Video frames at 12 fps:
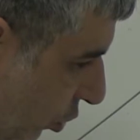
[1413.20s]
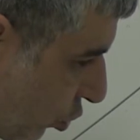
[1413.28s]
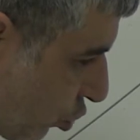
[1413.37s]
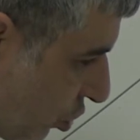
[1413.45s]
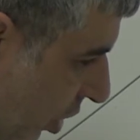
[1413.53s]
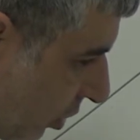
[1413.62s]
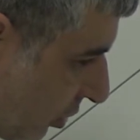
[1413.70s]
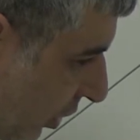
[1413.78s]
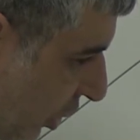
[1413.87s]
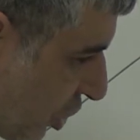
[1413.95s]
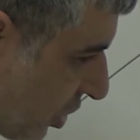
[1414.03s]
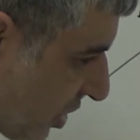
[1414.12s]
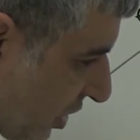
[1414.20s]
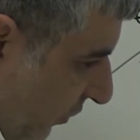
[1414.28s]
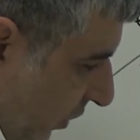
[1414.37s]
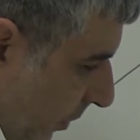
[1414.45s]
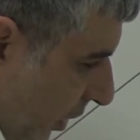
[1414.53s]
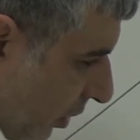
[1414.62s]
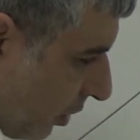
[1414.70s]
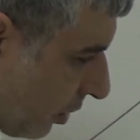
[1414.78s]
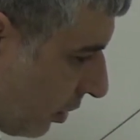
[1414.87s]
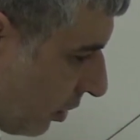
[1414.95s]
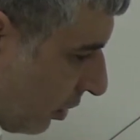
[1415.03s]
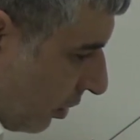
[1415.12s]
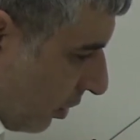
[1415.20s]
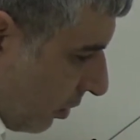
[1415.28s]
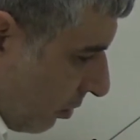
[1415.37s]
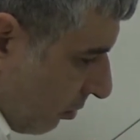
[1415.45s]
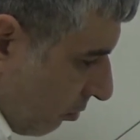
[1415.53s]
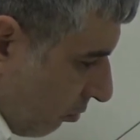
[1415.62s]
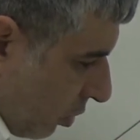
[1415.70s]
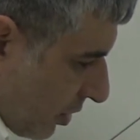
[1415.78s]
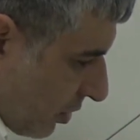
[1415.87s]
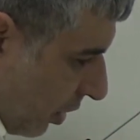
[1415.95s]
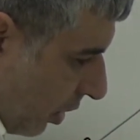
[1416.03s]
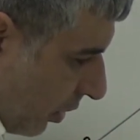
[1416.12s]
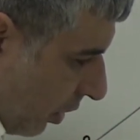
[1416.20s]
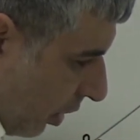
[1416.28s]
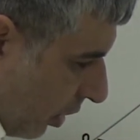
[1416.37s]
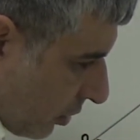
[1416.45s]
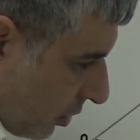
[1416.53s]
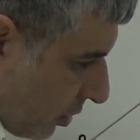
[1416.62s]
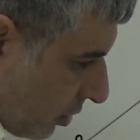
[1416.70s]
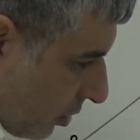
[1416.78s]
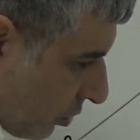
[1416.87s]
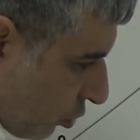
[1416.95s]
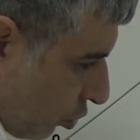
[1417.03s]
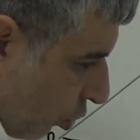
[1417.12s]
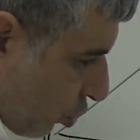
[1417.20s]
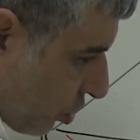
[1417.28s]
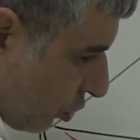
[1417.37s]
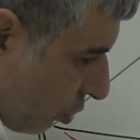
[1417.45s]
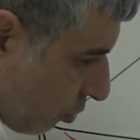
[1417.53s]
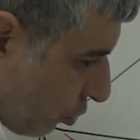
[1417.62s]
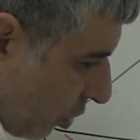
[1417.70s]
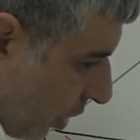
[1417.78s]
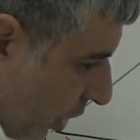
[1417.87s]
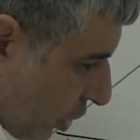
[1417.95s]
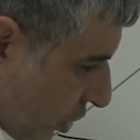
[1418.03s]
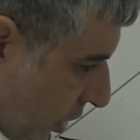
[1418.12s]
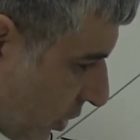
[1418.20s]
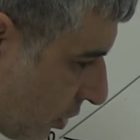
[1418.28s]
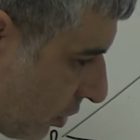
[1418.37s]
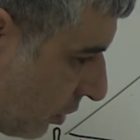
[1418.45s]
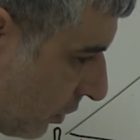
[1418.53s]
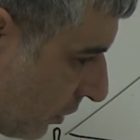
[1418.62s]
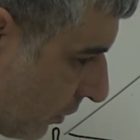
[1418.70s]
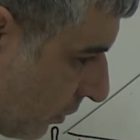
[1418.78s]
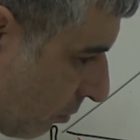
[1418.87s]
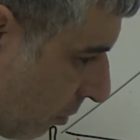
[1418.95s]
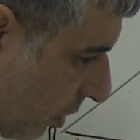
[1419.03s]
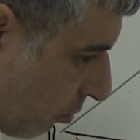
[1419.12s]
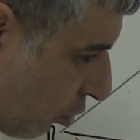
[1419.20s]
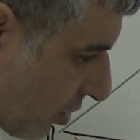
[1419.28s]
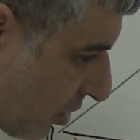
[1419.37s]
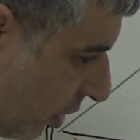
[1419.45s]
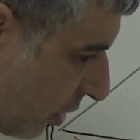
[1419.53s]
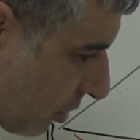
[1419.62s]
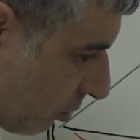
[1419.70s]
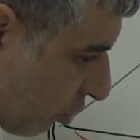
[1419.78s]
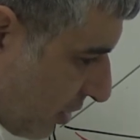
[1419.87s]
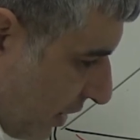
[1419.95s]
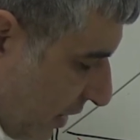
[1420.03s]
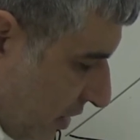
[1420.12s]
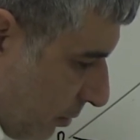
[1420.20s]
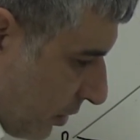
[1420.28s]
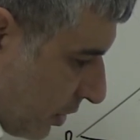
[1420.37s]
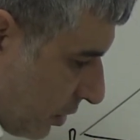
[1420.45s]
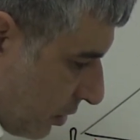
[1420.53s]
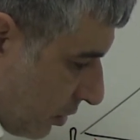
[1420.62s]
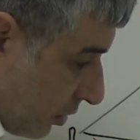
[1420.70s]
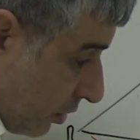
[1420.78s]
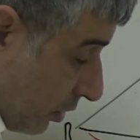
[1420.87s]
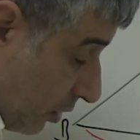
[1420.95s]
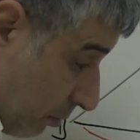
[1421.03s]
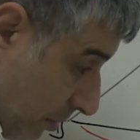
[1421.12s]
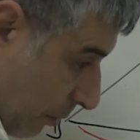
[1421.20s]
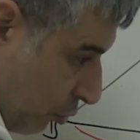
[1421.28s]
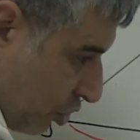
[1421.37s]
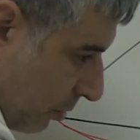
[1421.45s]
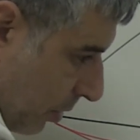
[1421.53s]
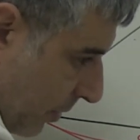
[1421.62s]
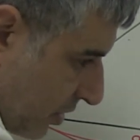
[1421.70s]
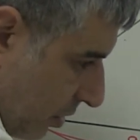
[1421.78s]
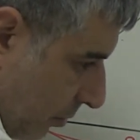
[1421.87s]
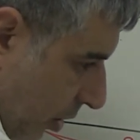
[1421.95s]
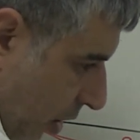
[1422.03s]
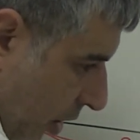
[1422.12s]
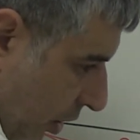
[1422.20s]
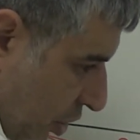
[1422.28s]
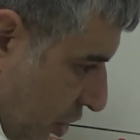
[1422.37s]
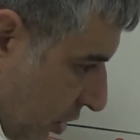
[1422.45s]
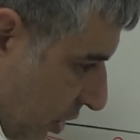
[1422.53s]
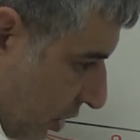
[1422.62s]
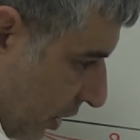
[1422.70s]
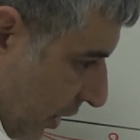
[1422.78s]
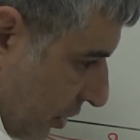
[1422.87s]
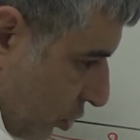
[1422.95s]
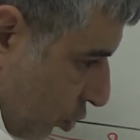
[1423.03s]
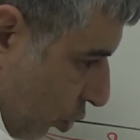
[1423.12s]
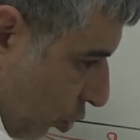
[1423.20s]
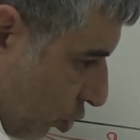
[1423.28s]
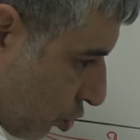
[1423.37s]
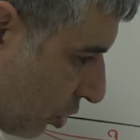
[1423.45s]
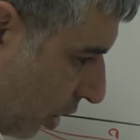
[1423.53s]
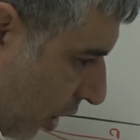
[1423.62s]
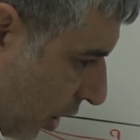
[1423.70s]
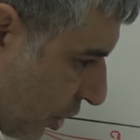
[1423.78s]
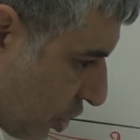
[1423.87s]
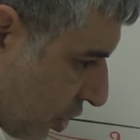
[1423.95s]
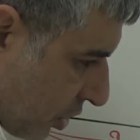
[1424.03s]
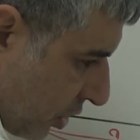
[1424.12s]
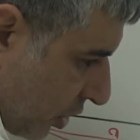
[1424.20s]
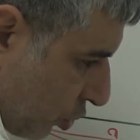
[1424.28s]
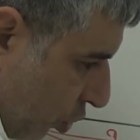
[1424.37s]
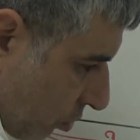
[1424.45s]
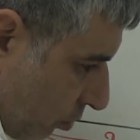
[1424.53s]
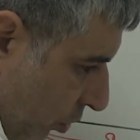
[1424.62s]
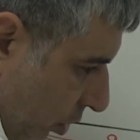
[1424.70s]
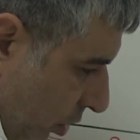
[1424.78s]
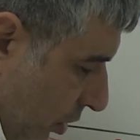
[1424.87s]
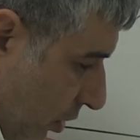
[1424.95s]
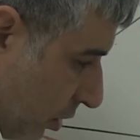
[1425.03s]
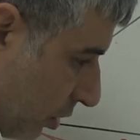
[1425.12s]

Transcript: 36 eşittir 0 mı? Burası a'ya a'dır. 9'a 4 müdür arkadaşlar? Bakın burası artı burası eksi midir? Ben bu işlemi yaparsam a eşittir eksi 9, a eşittir 4 mü?